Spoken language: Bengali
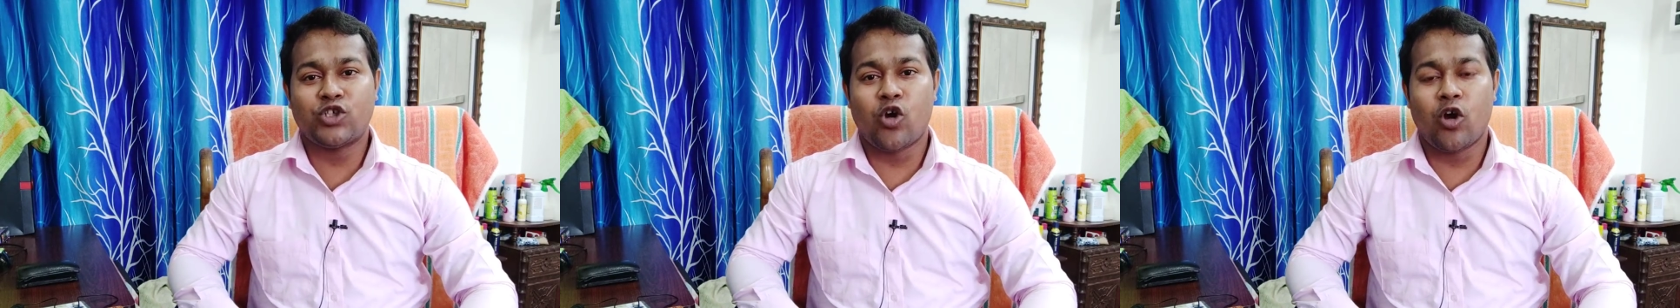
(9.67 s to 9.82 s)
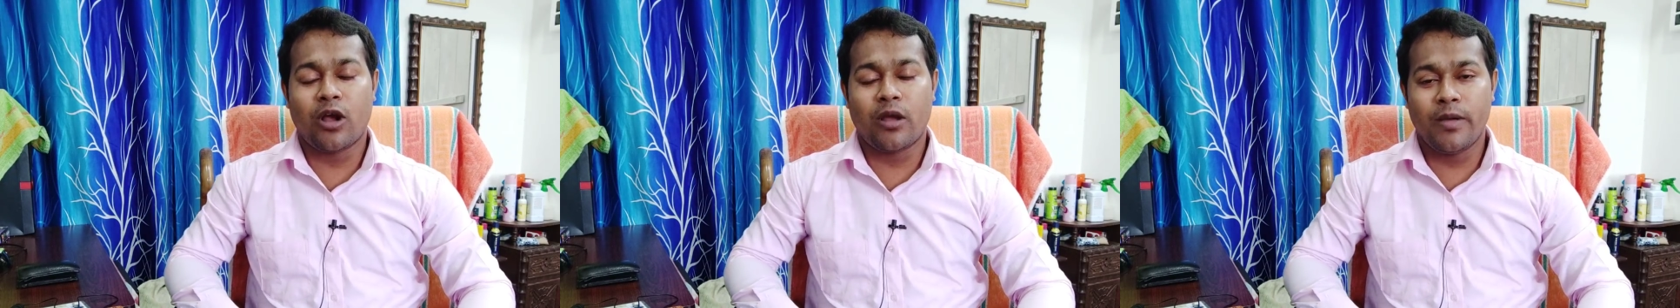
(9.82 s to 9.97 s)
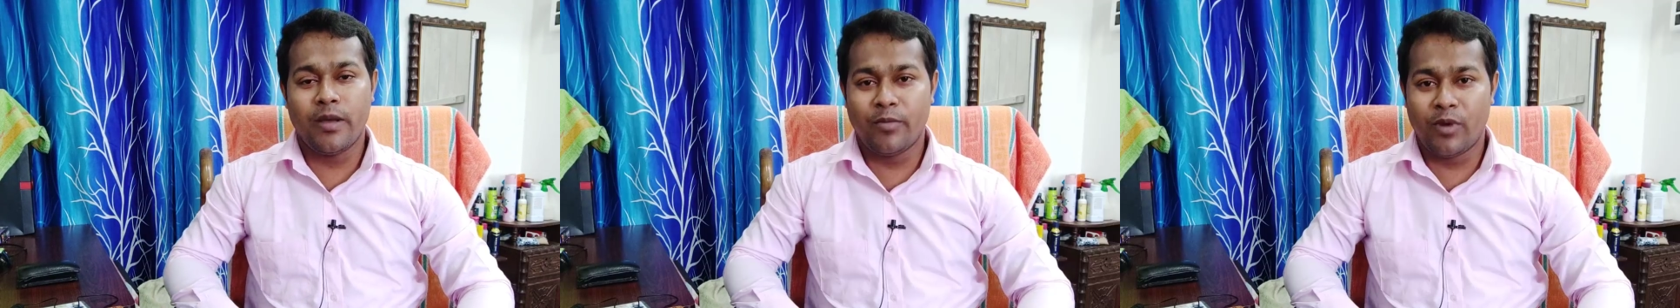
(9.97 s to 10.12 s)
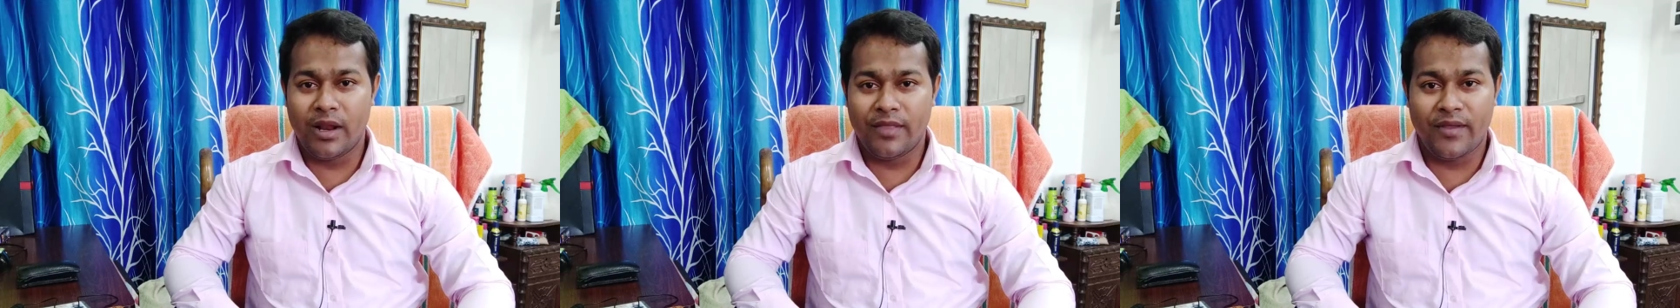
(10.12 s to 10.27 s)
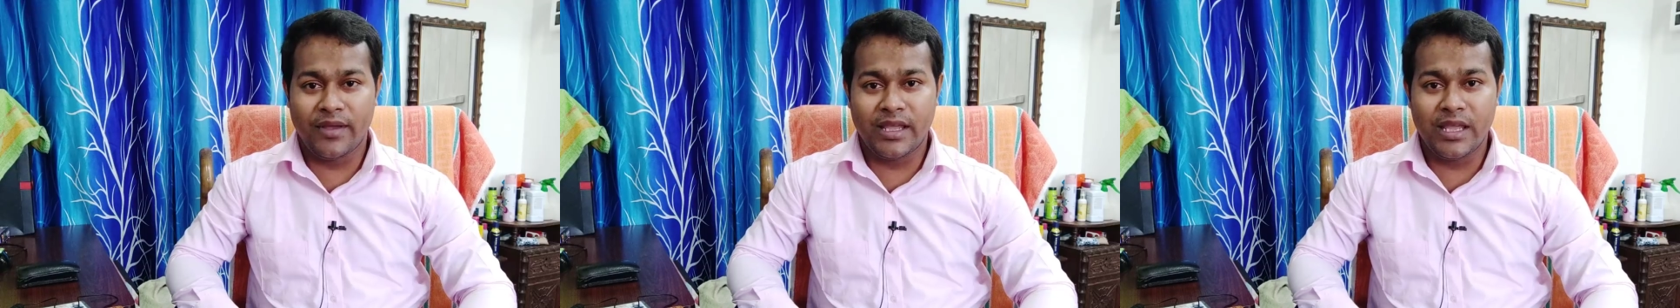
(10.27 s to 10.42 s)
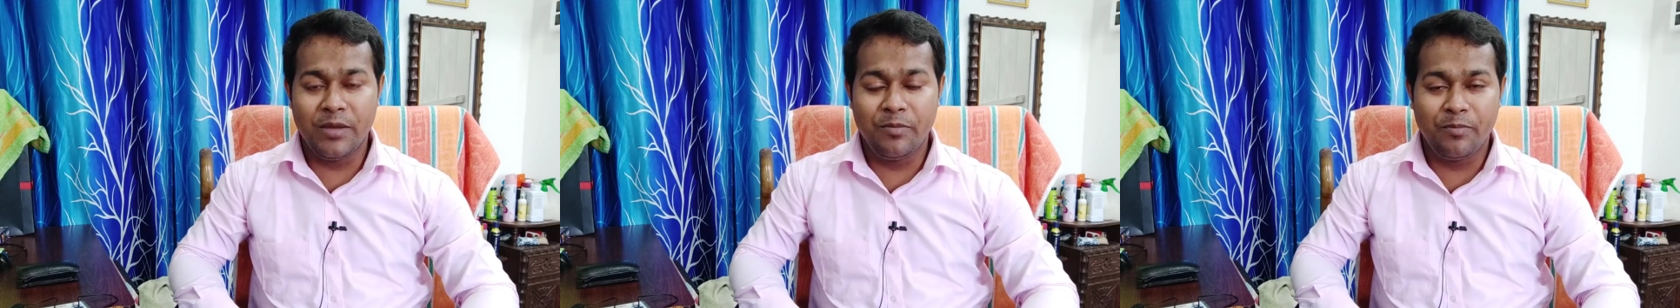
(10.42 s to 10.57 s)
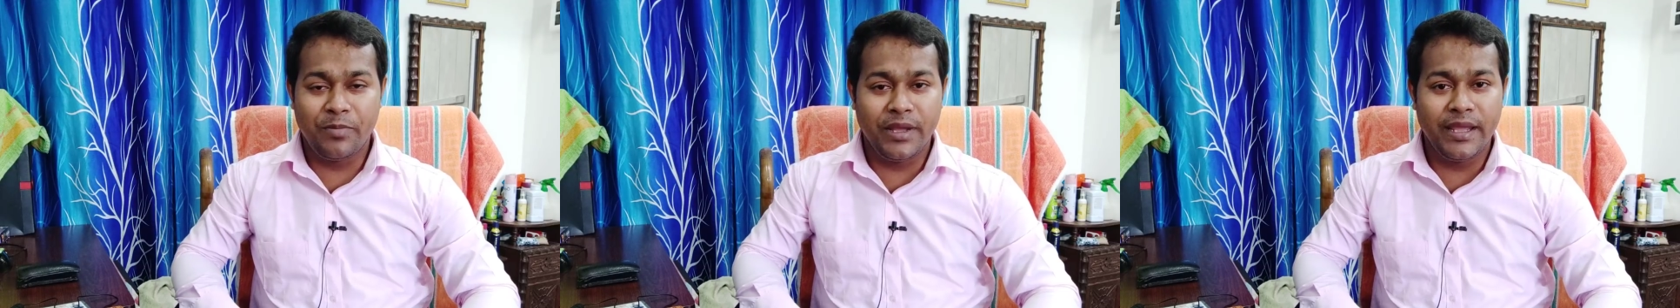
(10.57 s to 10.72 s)
সংক্ষেপে বলে
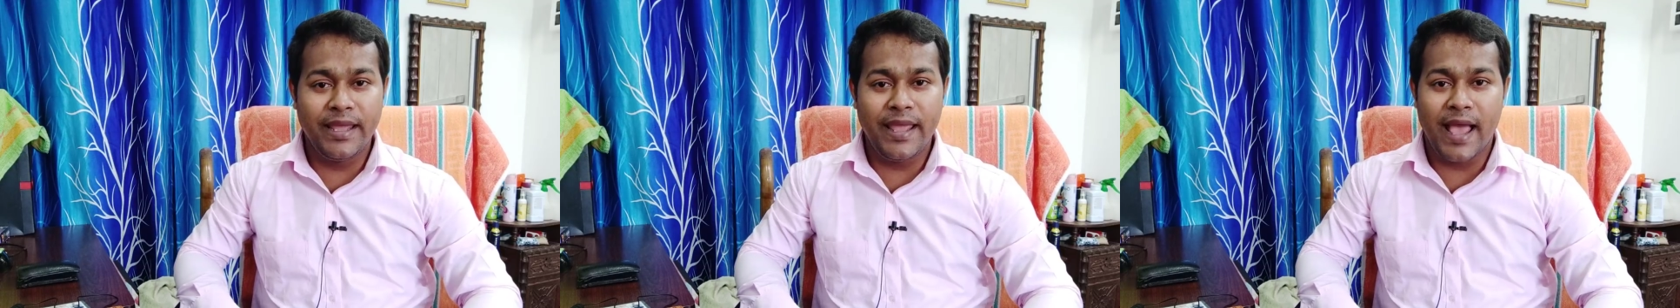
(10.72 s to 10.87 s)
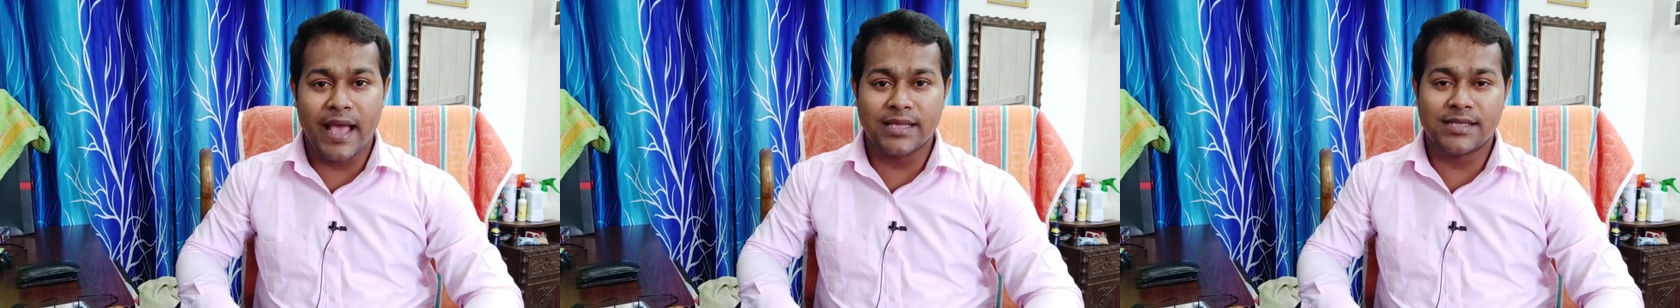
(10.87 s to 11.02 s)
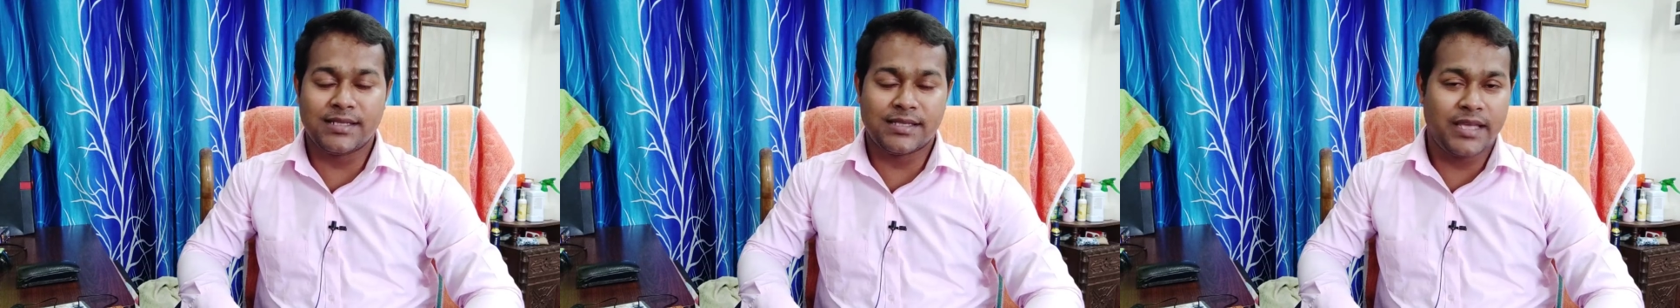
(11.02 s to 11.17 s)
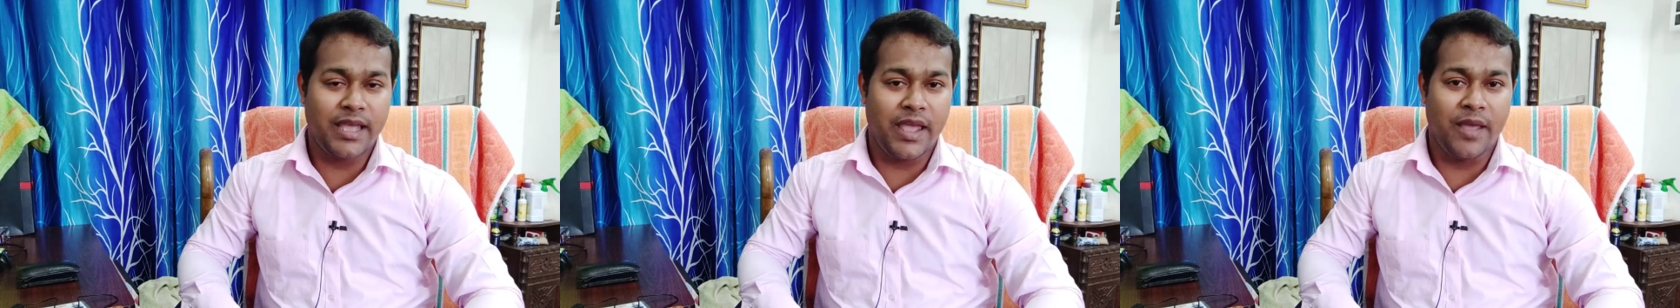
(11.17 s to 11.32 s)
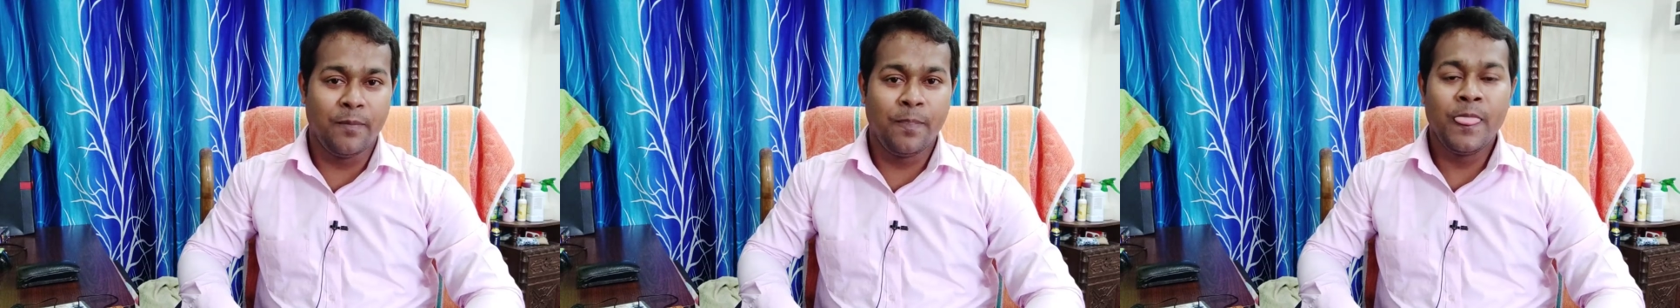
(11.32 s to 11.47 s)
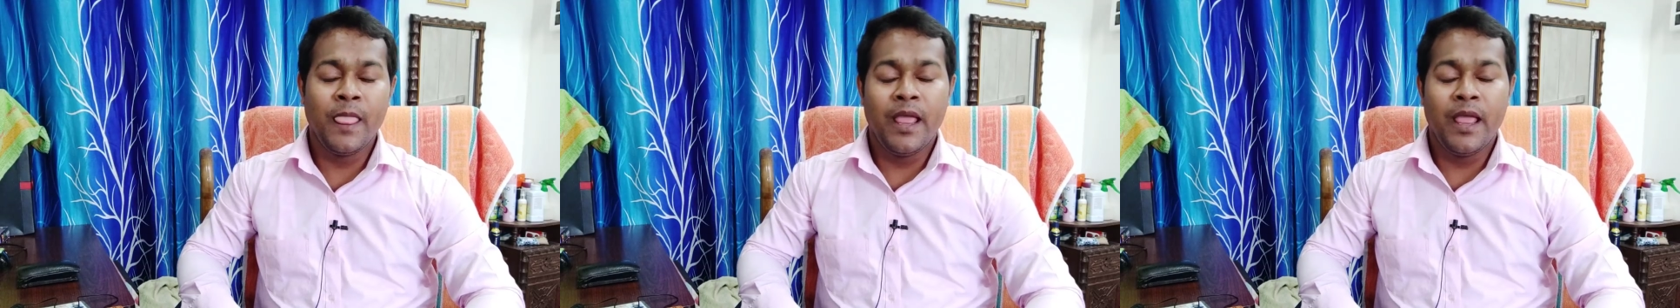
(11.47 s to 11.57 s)
থাকি বিএসকে